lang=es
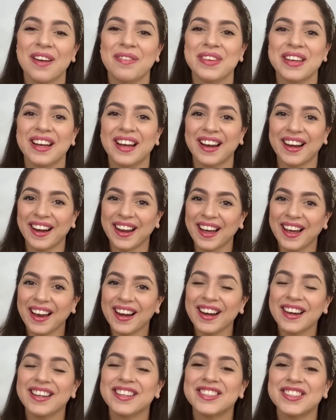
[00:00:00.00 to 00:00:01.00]
a mi
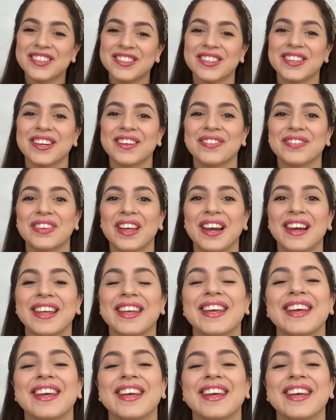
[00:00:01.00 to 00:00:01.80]
canal. Yo soy Neftalí,